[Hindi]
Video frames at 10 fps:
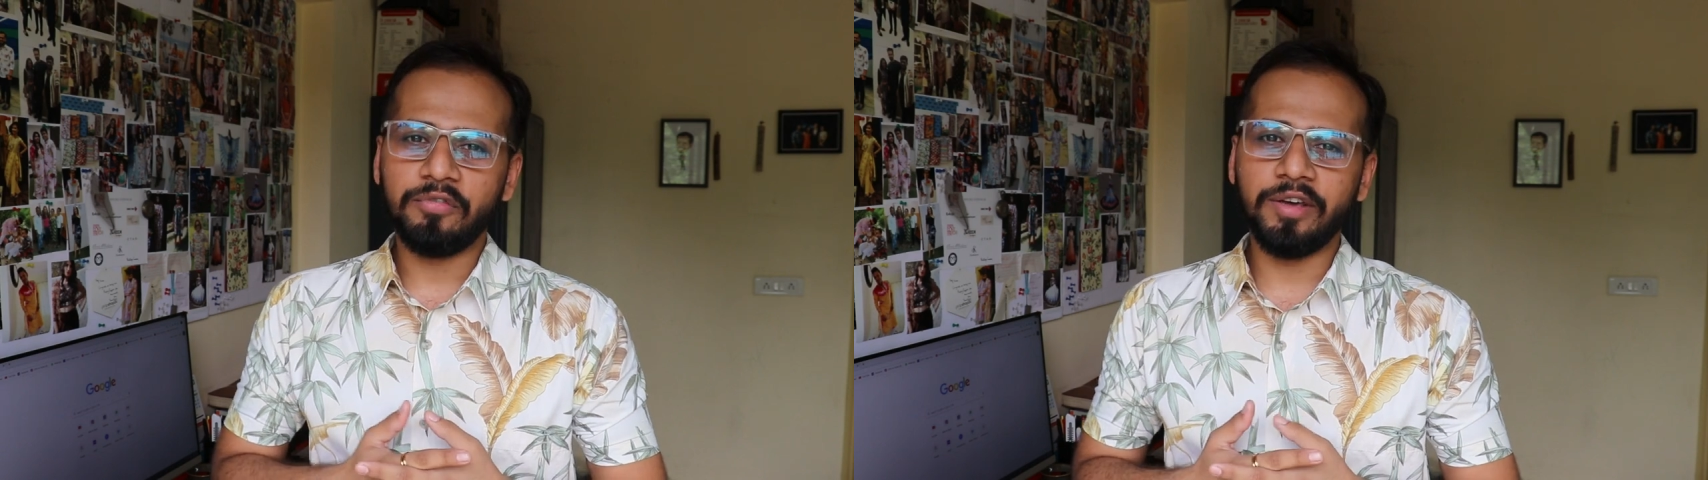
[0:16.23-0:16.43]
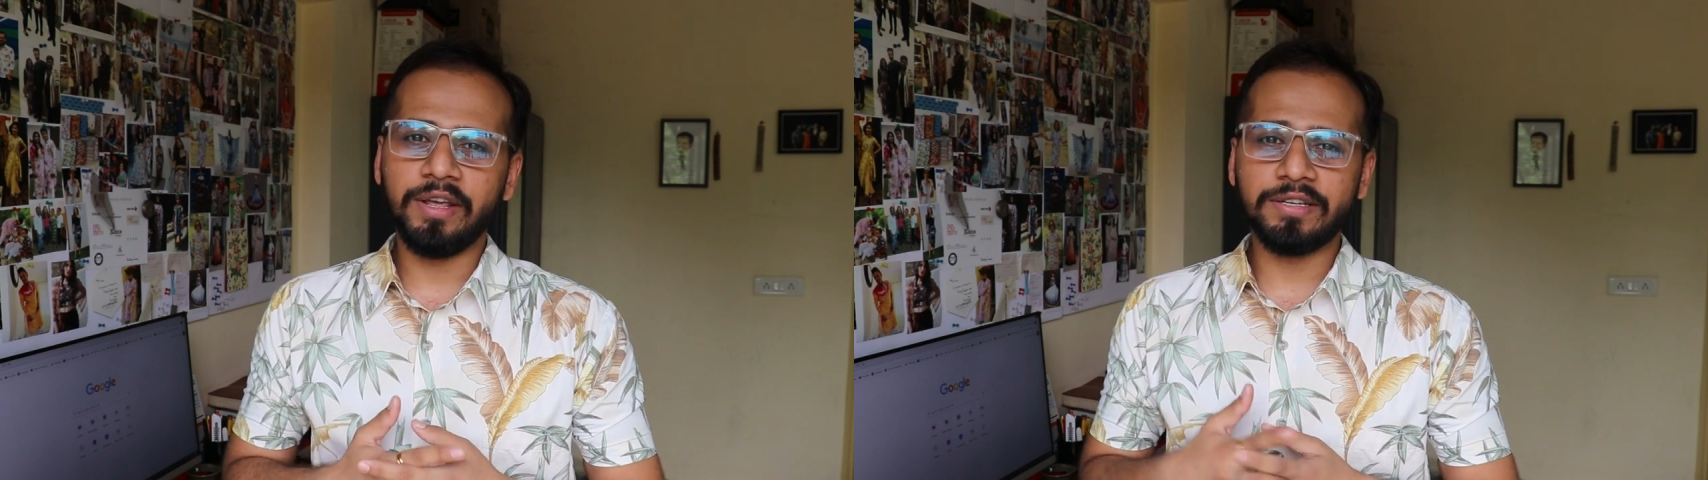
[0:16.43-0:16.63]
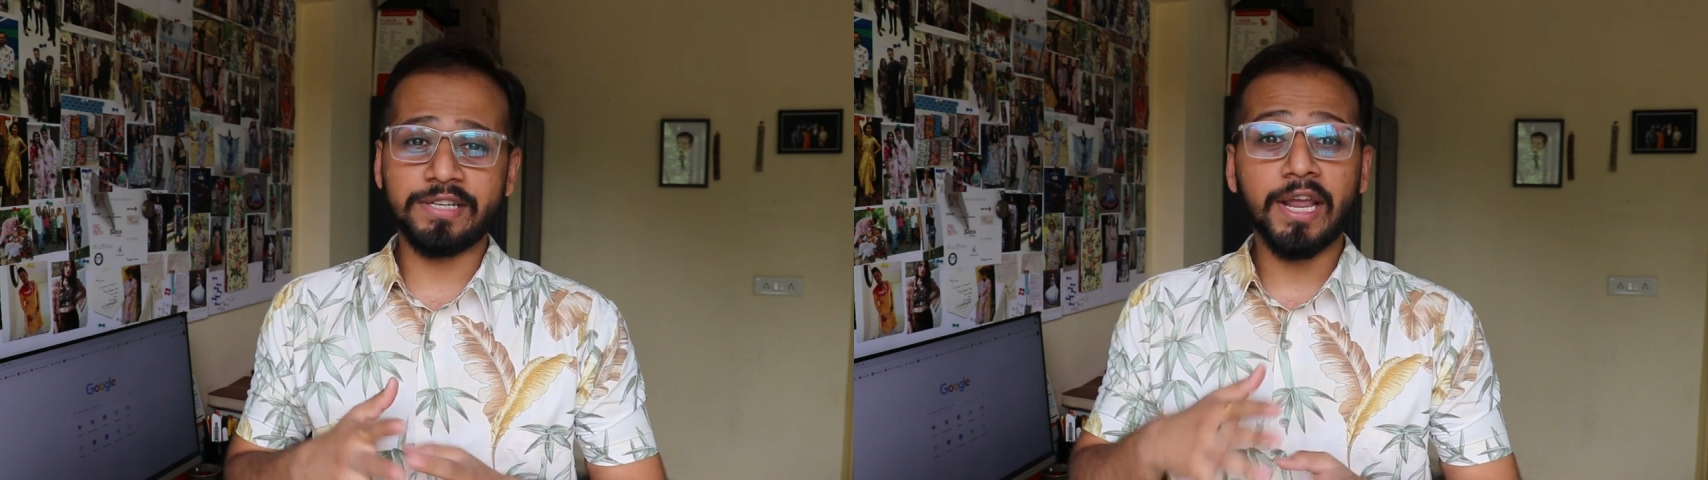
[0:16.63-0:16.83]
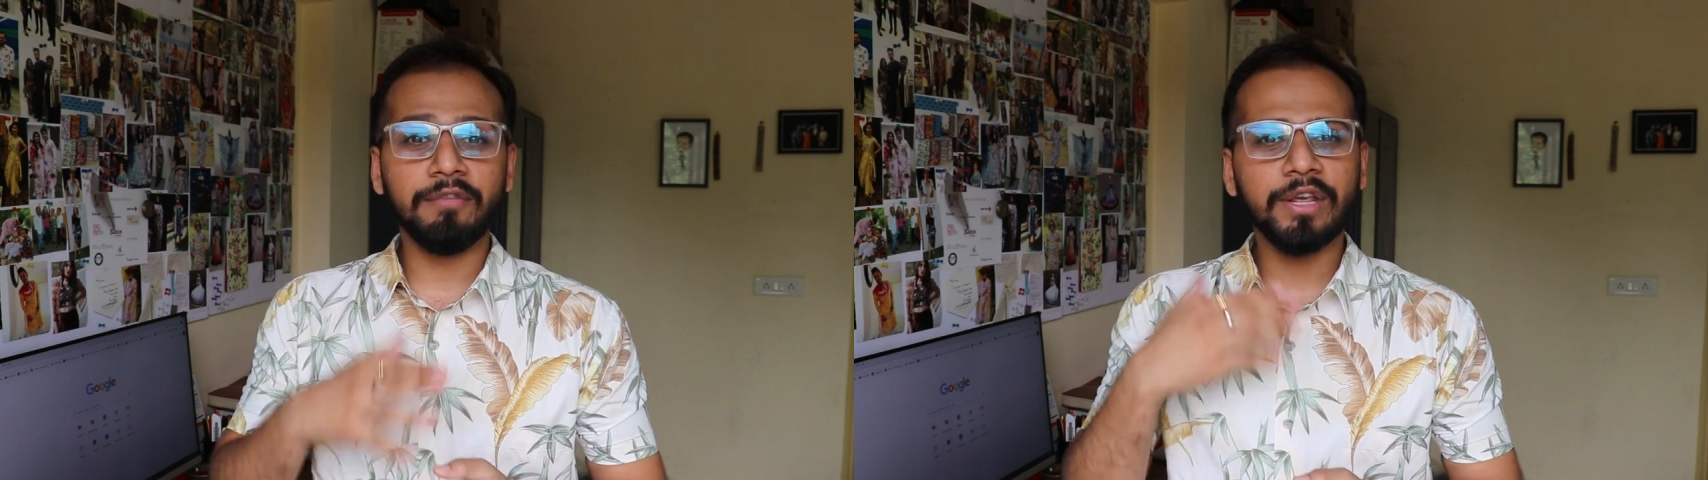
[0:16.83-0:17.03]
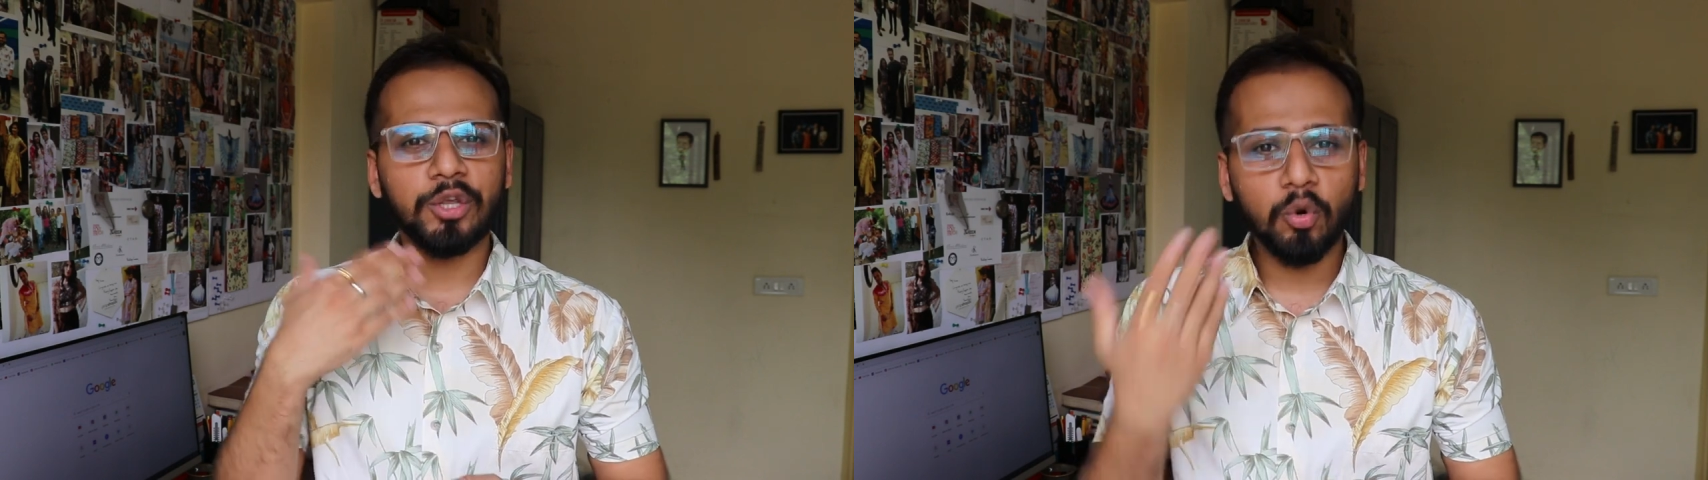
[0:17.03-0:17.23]
फिर जे
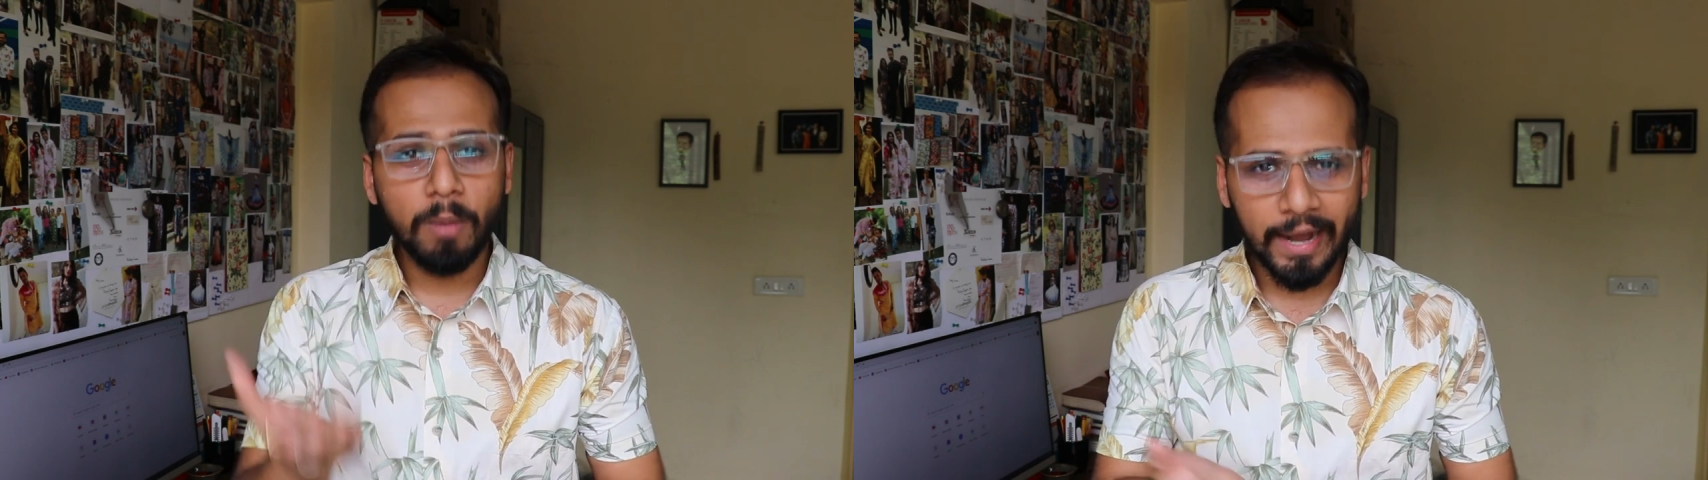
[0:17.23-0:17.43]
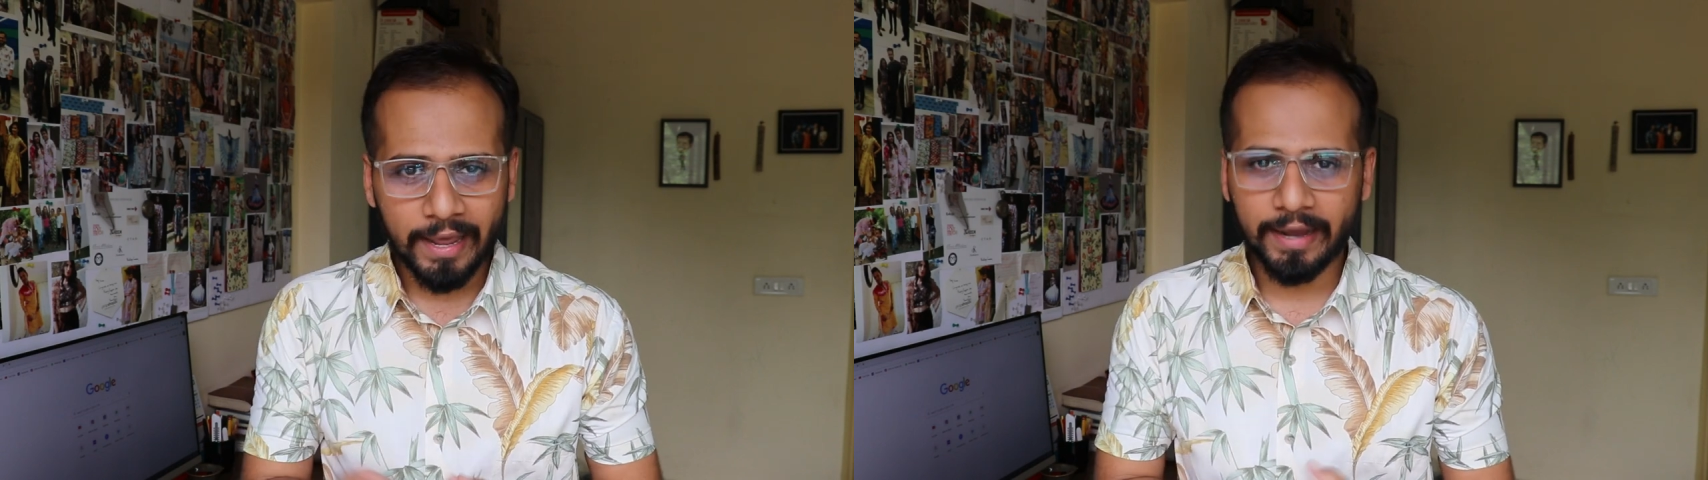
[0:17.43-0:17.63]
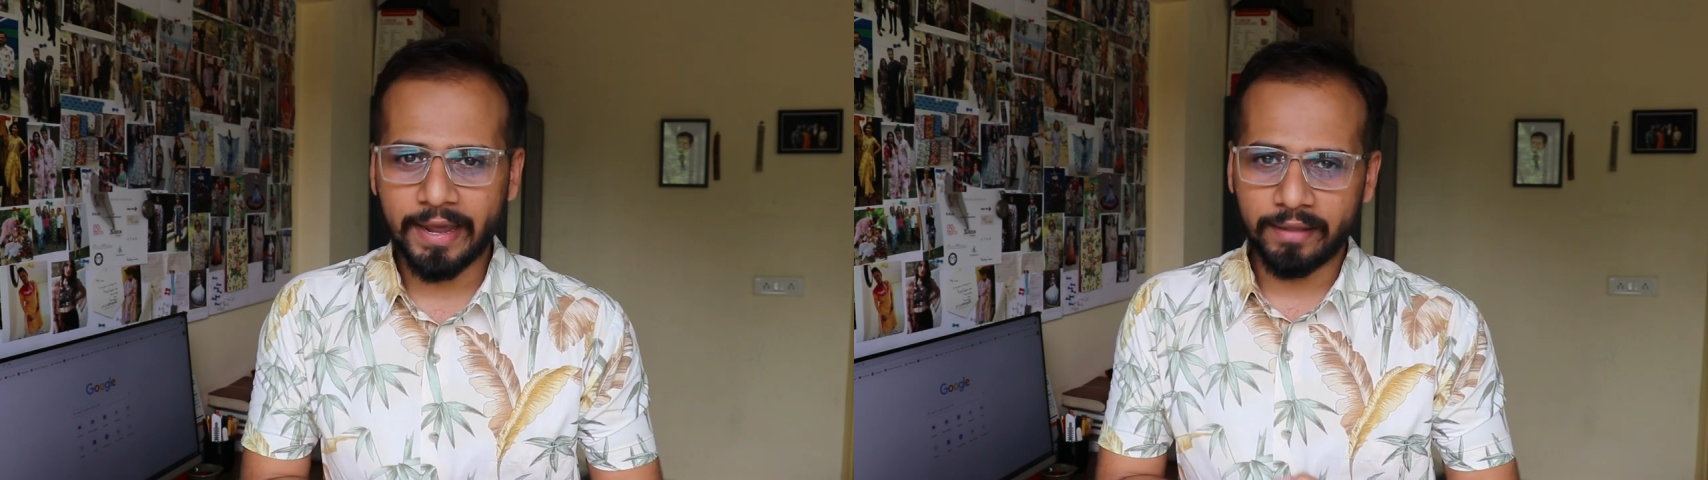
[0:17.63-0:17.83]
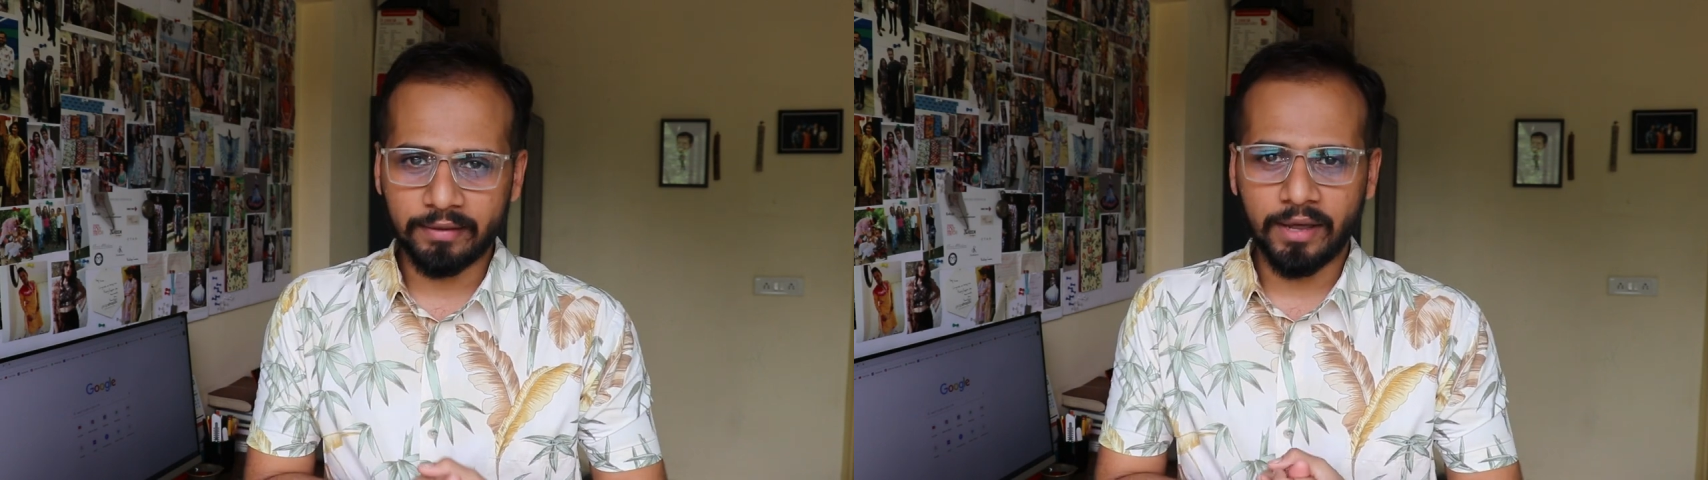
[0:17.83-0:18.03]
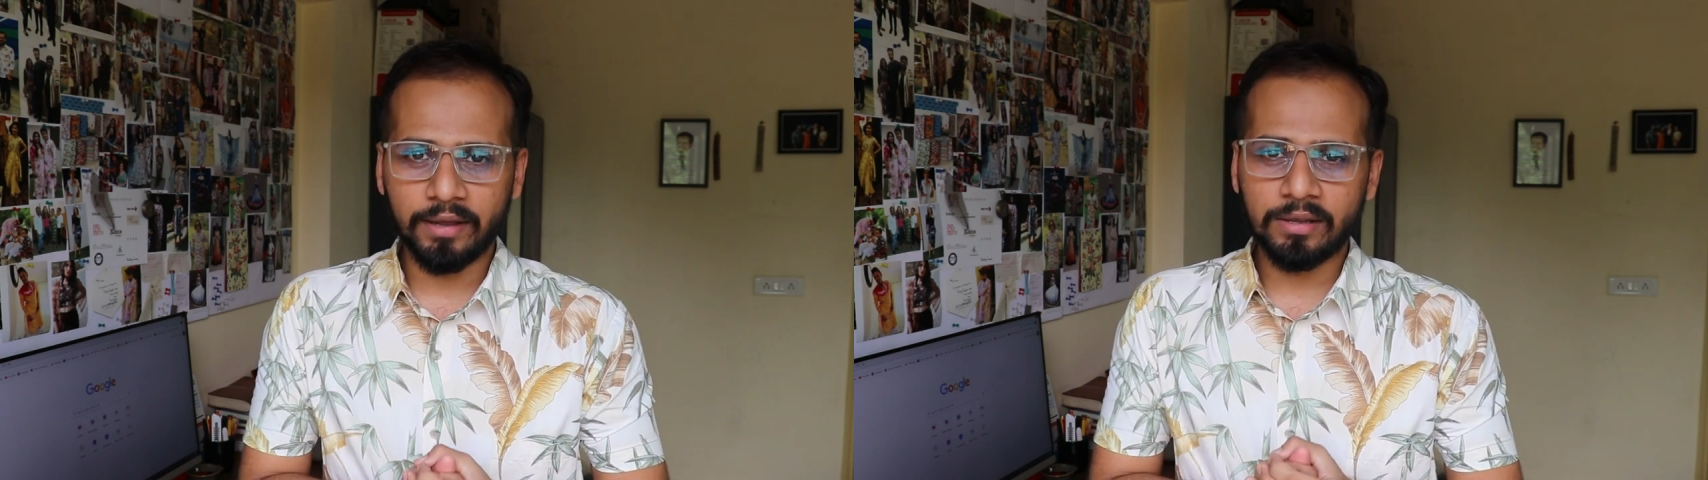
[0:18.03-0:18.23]
क्यों बनाया गया
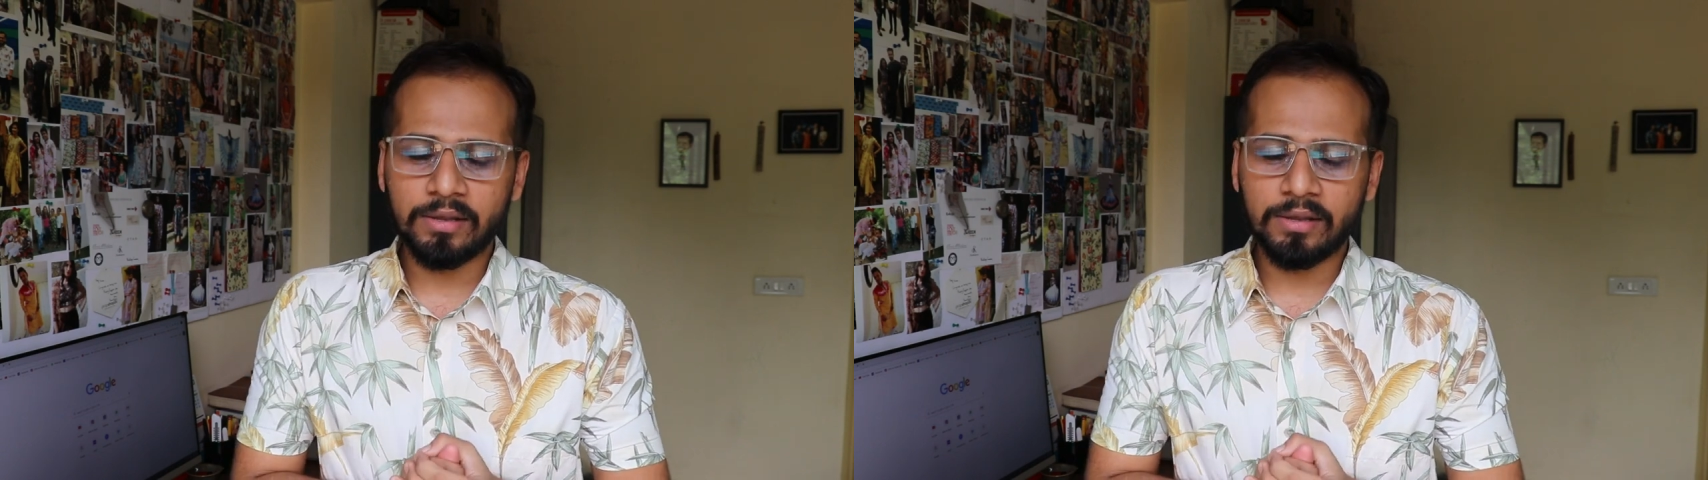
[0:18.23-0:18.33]
था